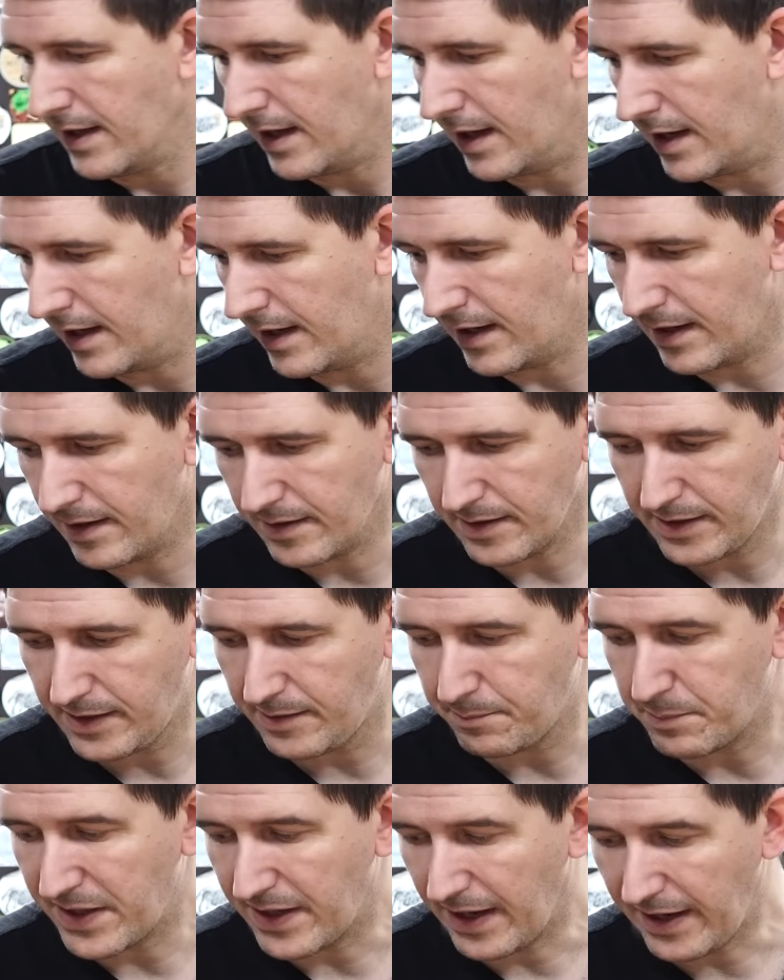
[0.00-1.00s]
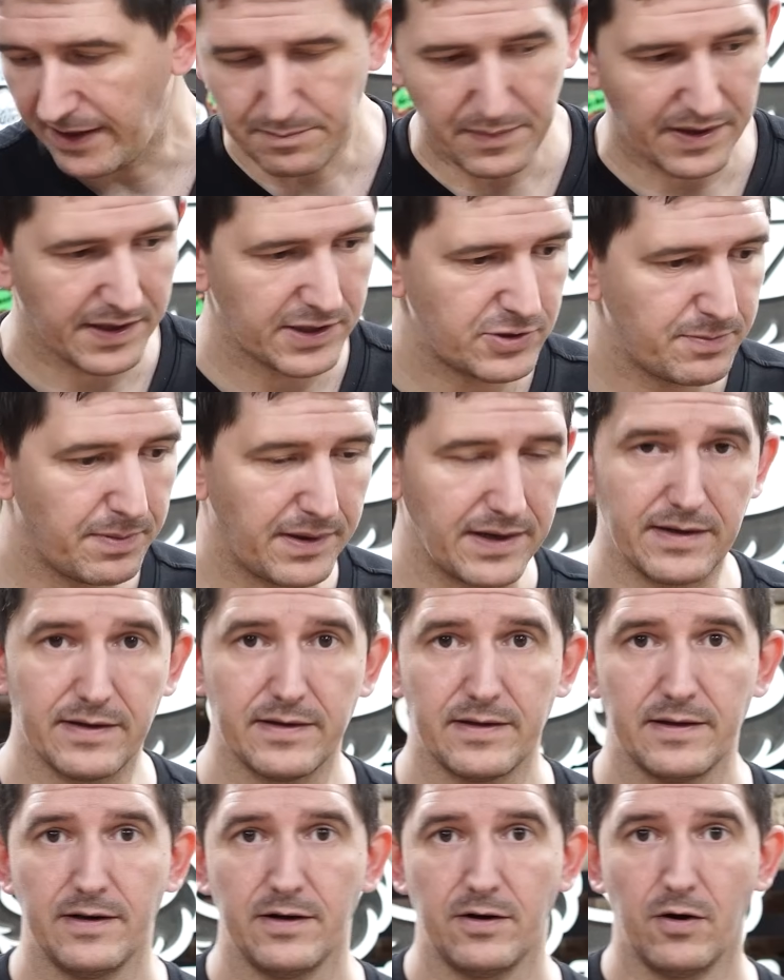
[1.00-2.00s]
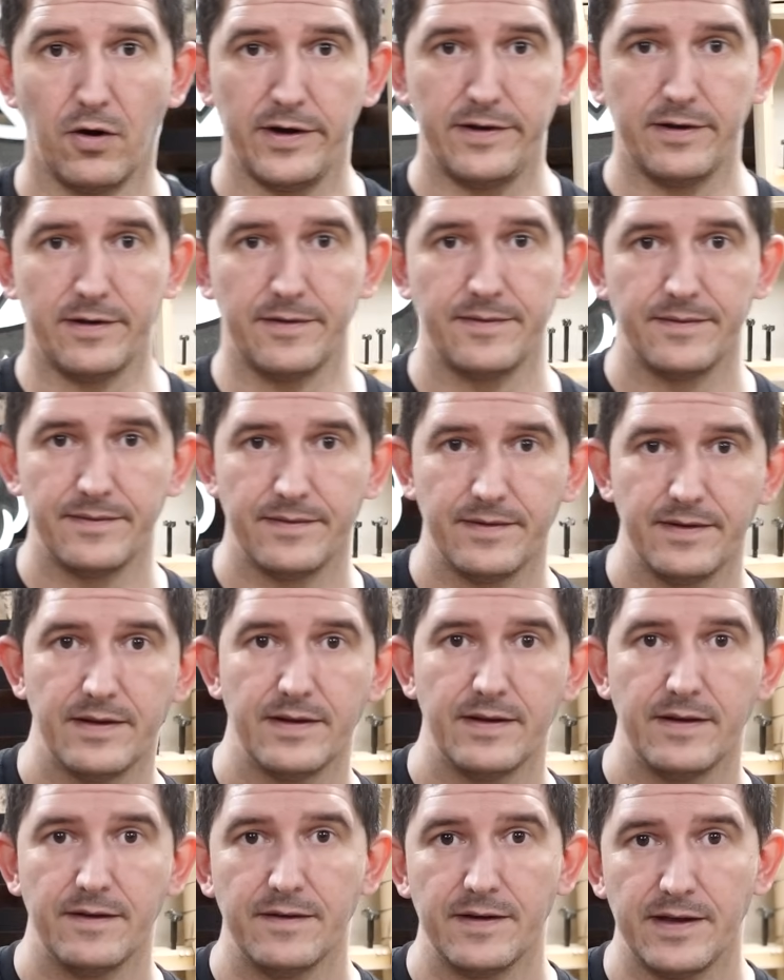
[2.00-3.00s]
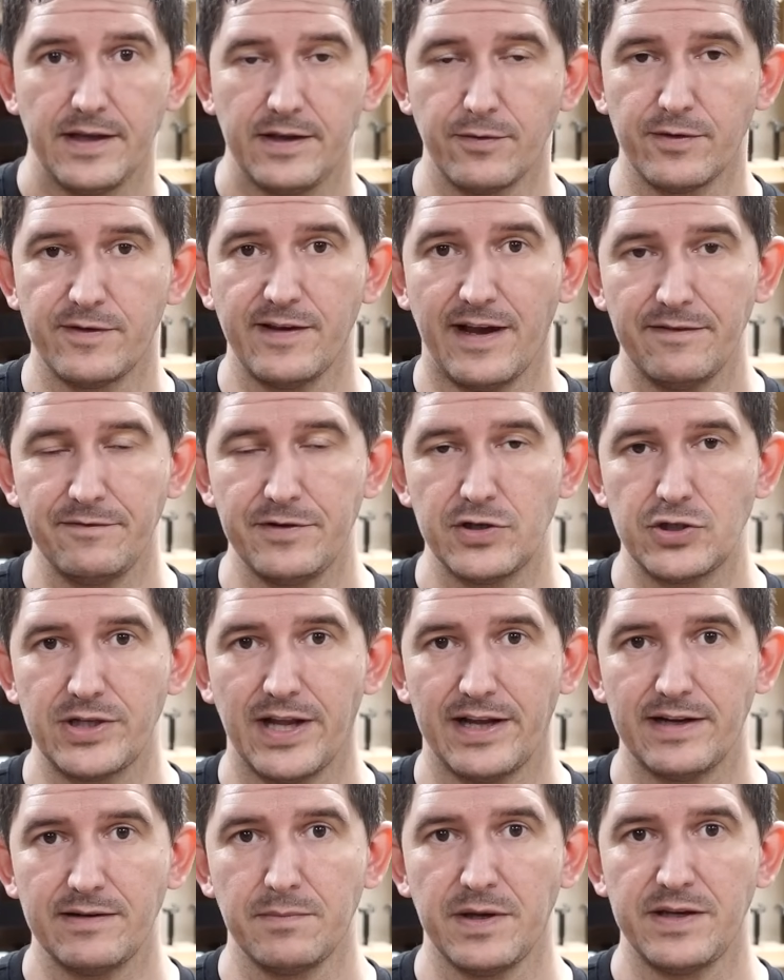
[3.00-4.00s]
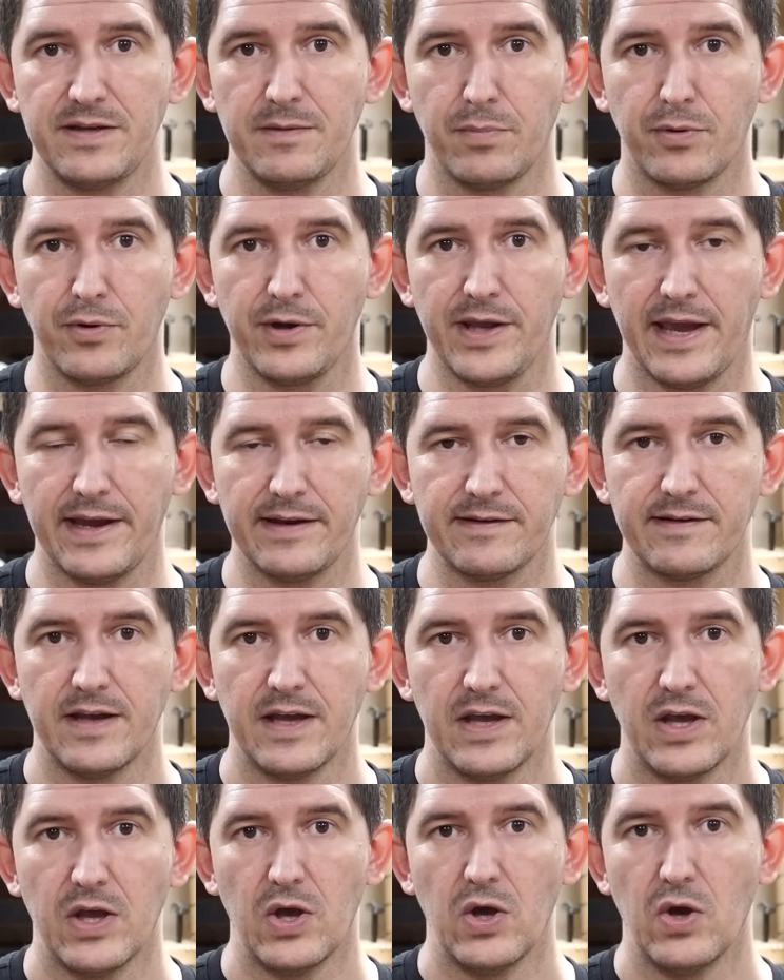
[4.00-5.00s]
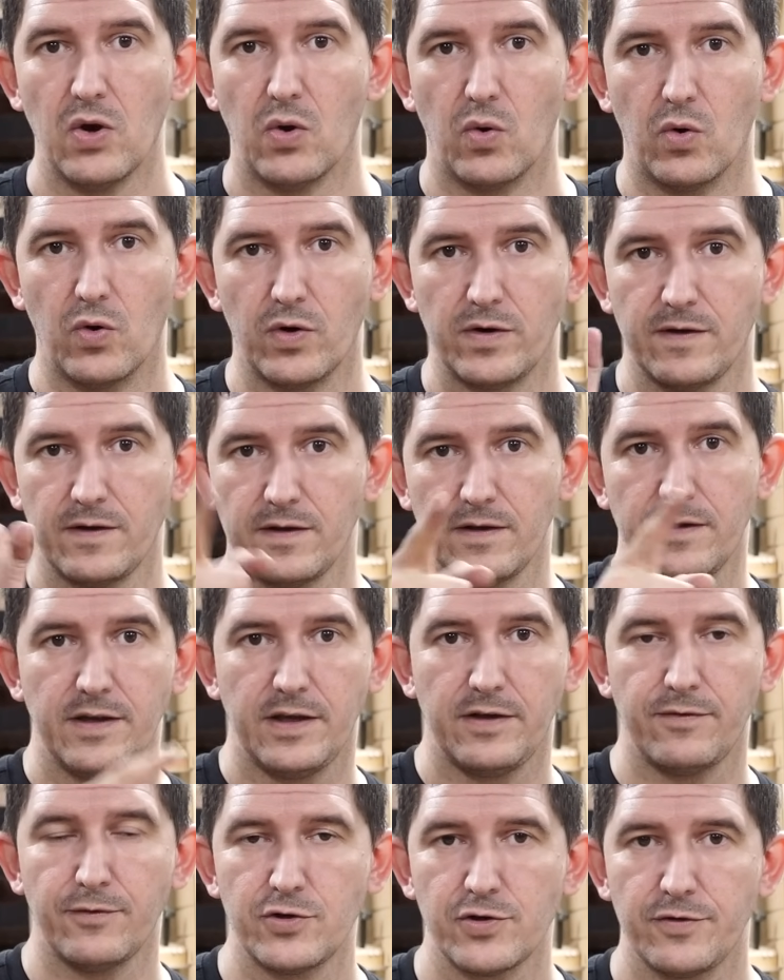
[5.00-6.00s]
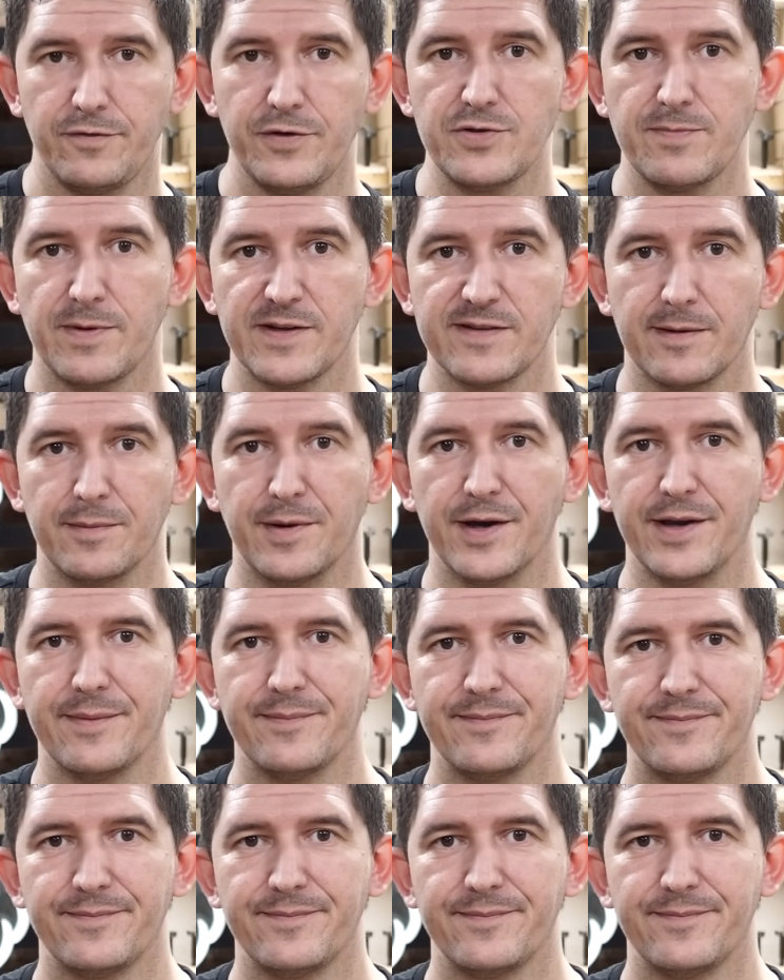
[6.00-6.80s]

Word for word: Äh, ich bin echt mal gespannt. Leute, ich würde sagen, wir starten mit dem Projekt und ich wünsche euch viel Spaß dabei.